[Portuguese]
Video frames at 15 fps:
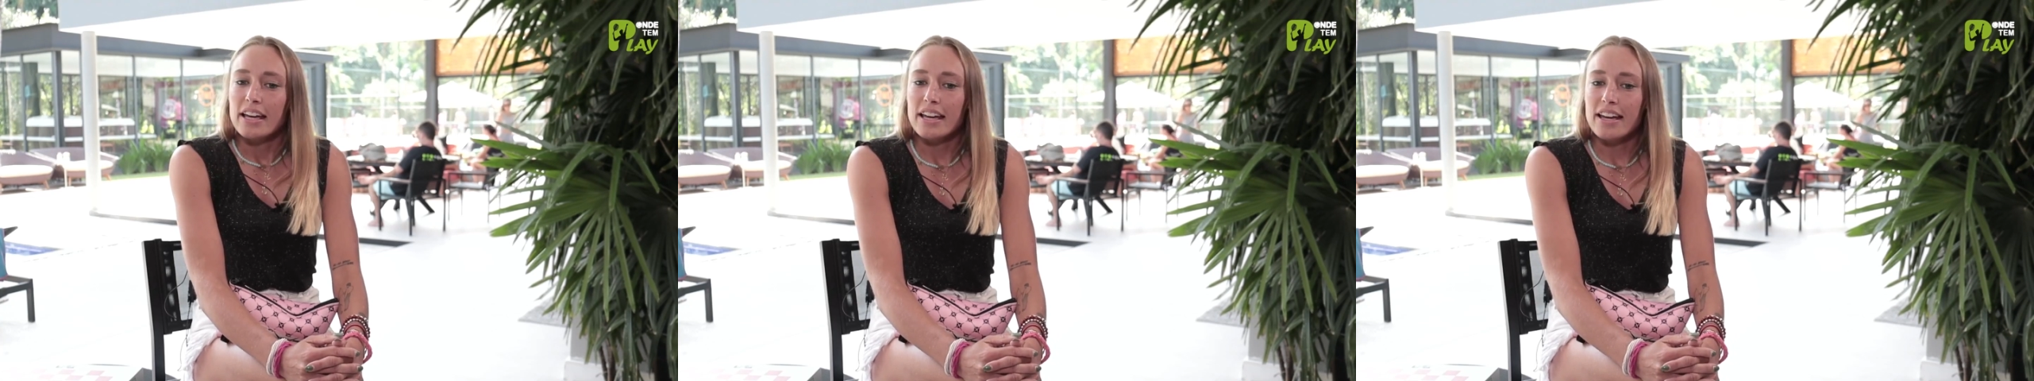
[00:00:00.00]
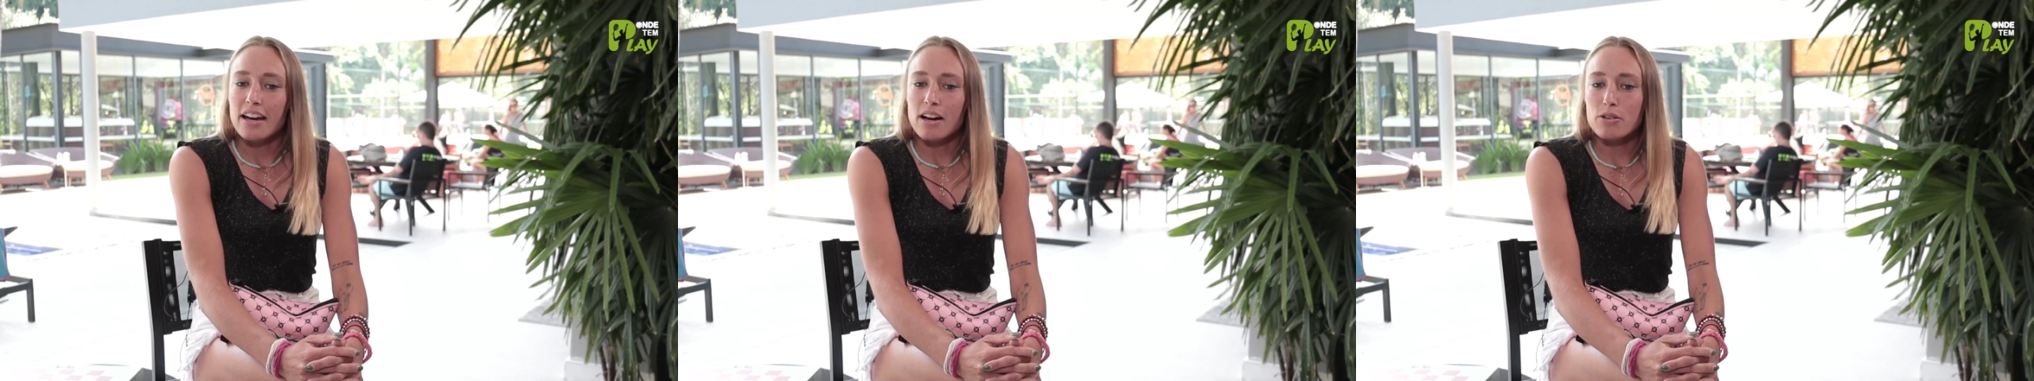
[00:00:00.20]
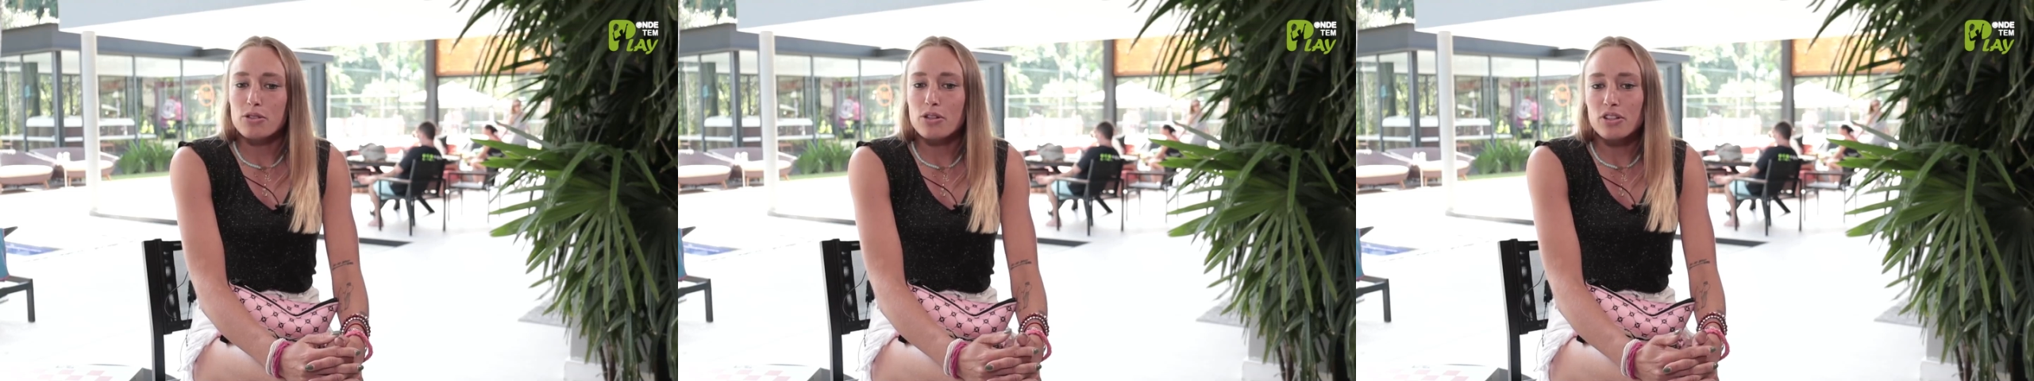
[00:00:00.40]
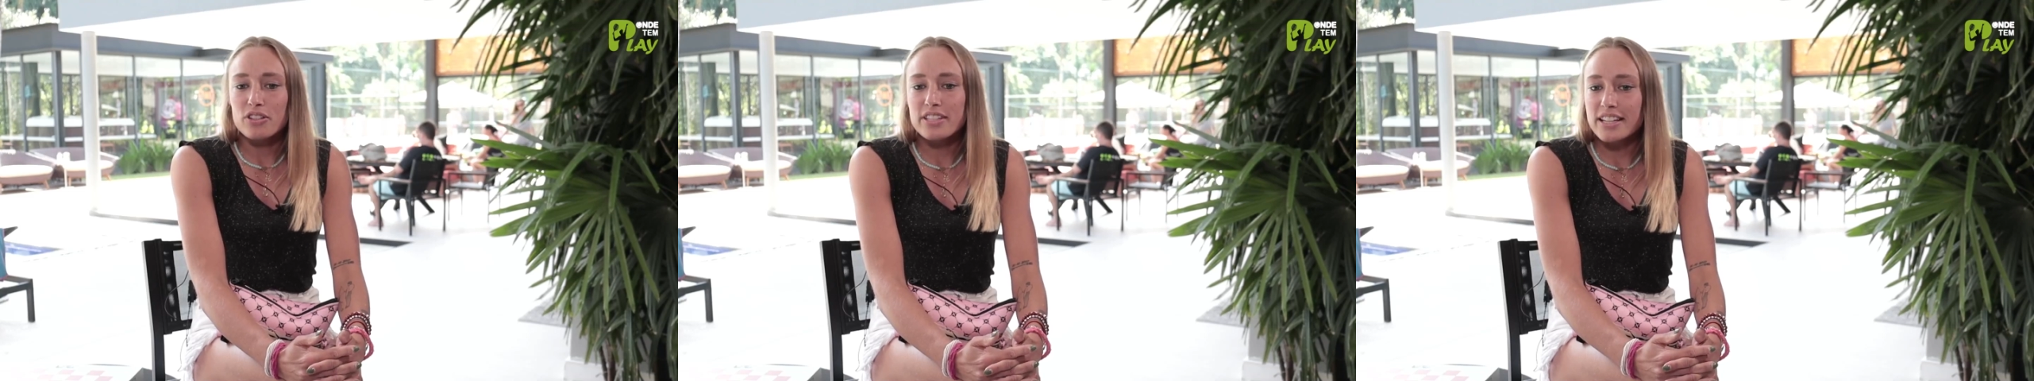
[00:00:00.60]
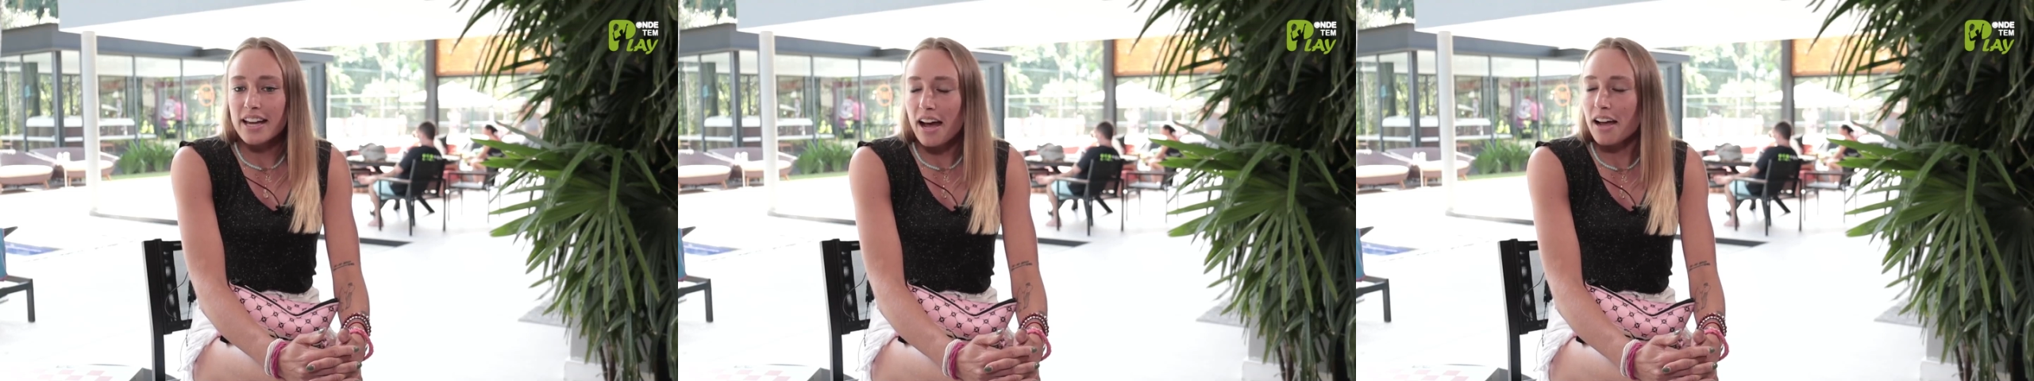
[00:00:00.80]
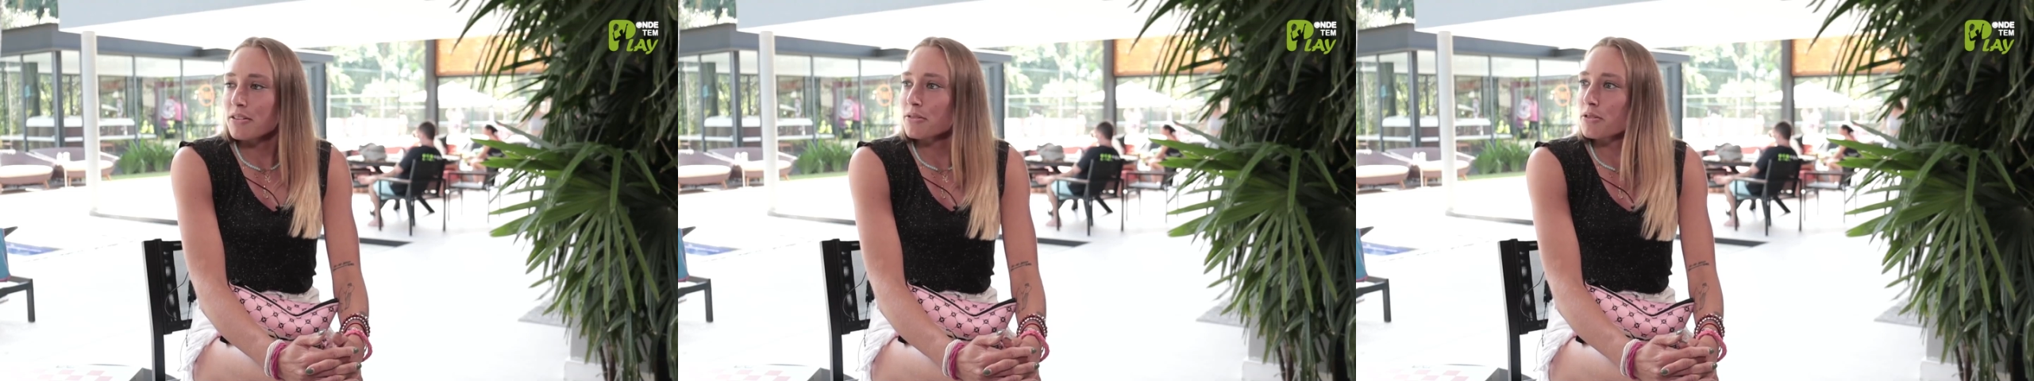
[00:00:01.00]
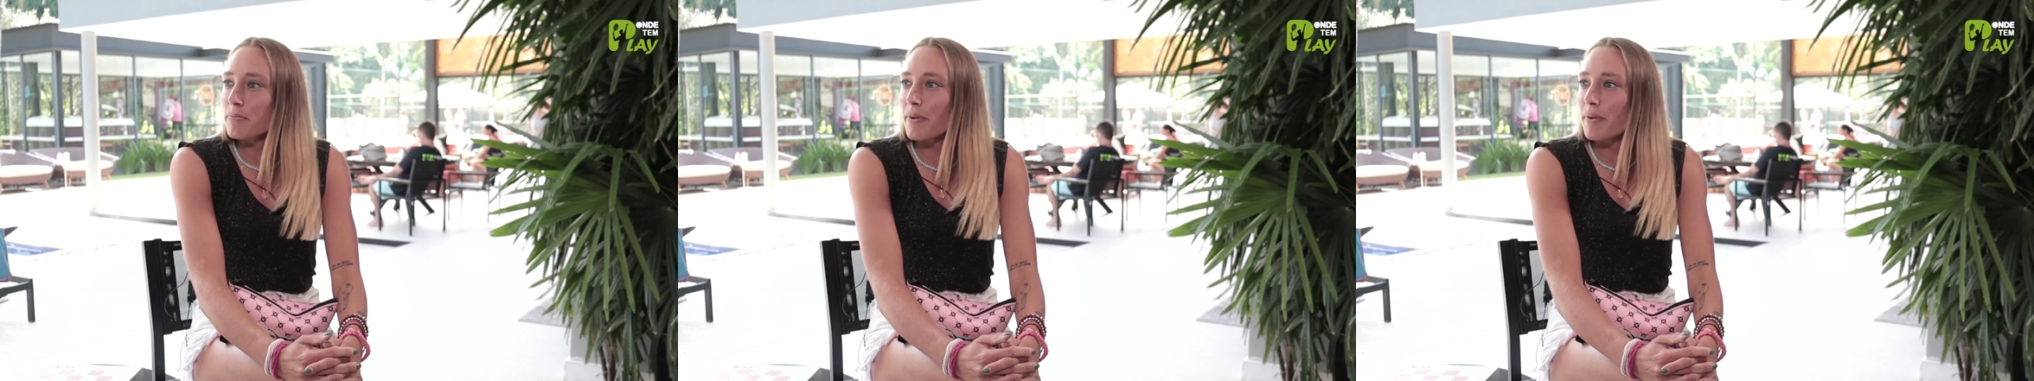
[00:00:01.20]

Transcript: é, aos 11 anos,